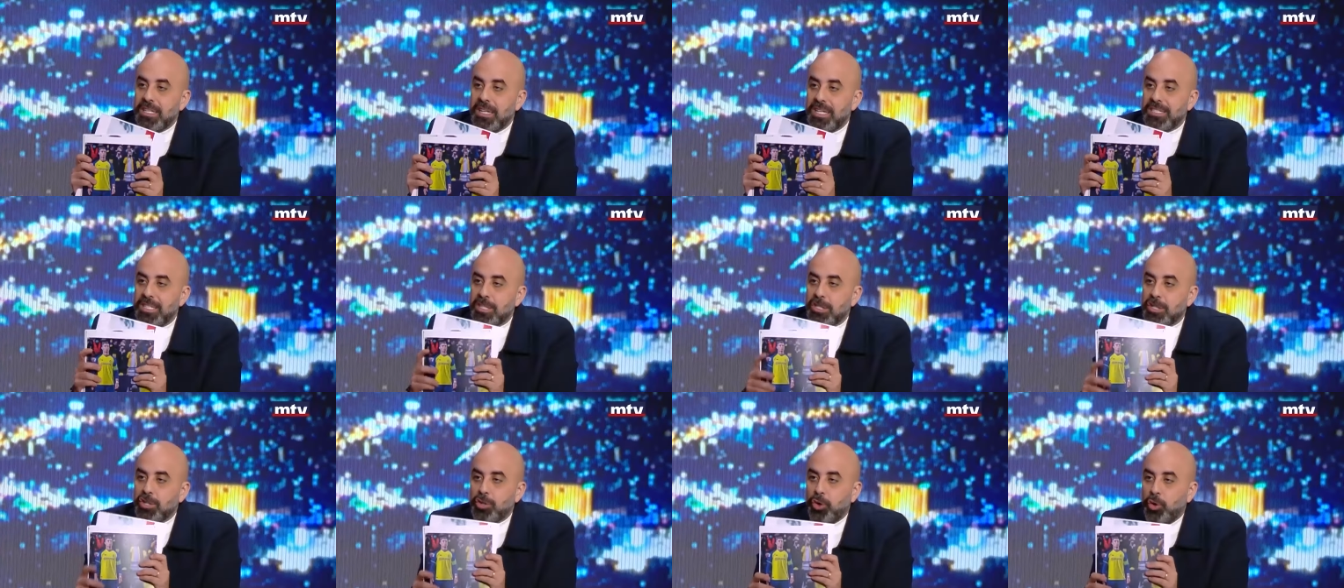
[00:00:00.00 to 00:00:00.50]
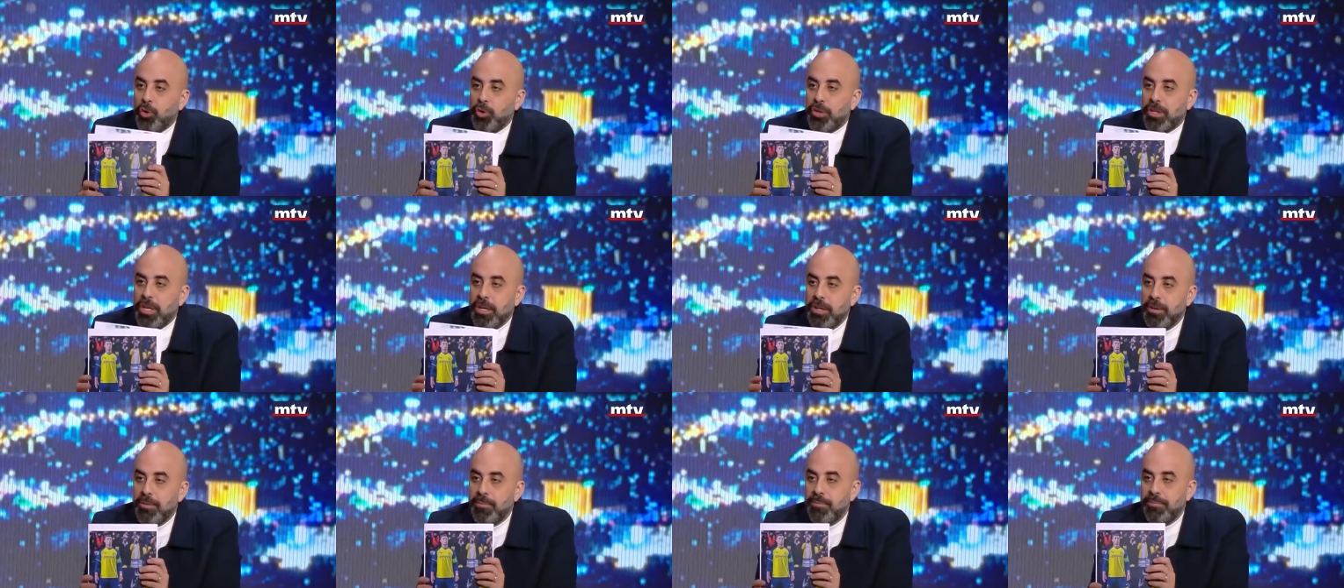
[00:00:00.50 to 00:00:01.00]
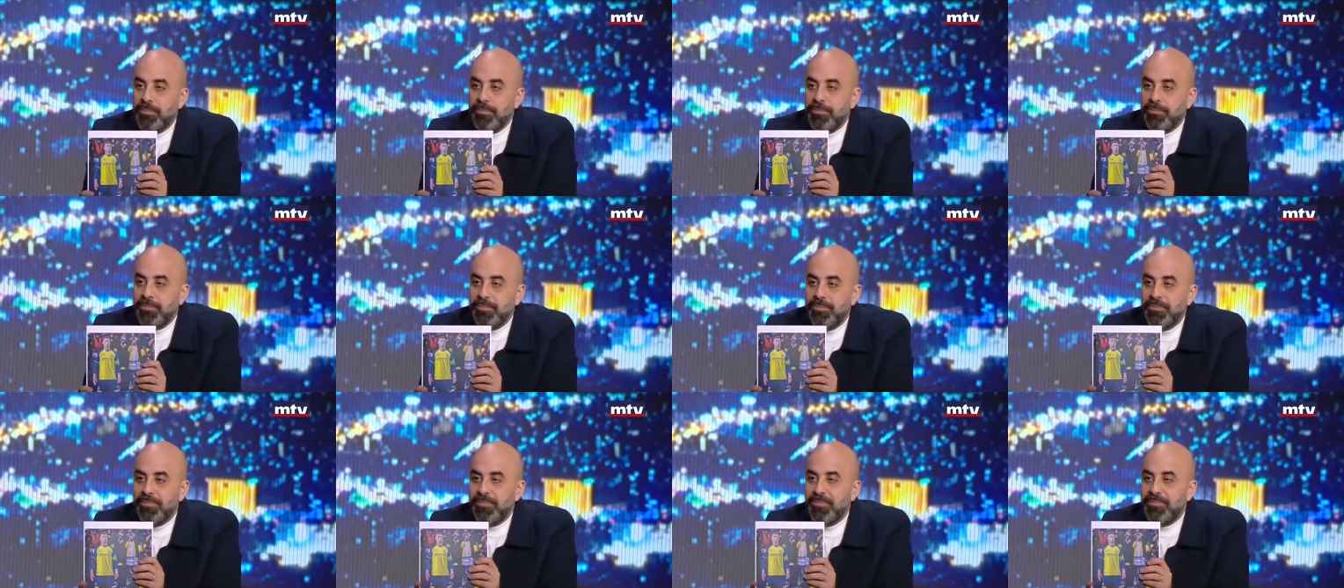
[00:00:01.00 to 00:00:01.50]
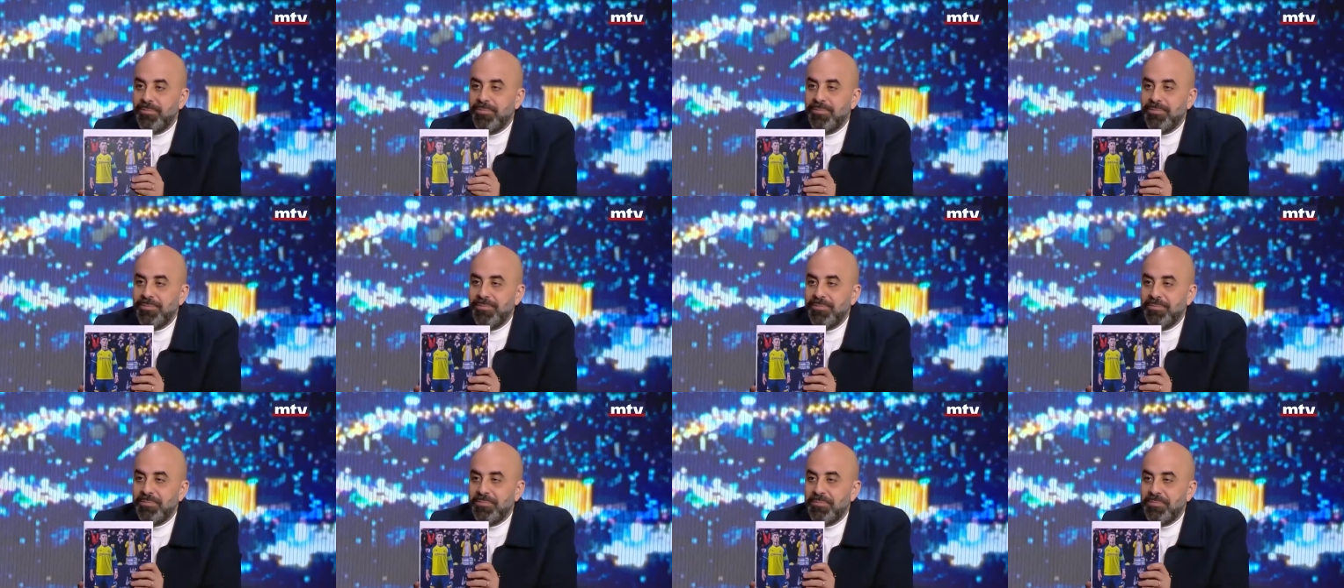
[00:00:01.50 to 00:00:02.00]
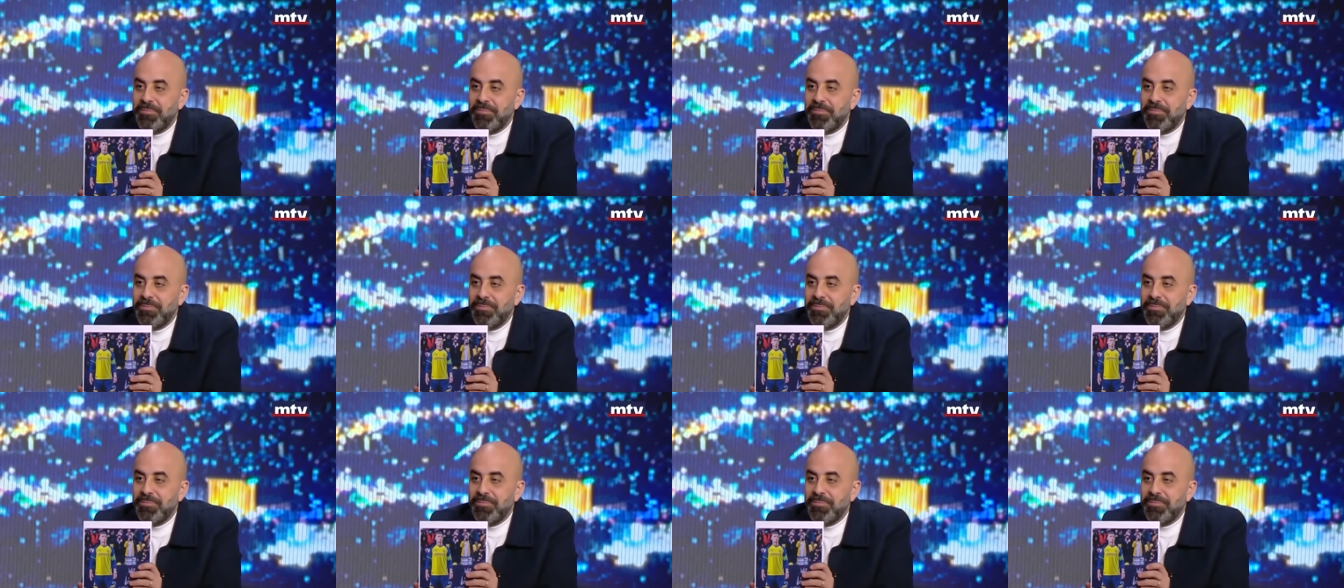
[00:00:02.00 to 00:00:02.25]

النصر السعودي انا انا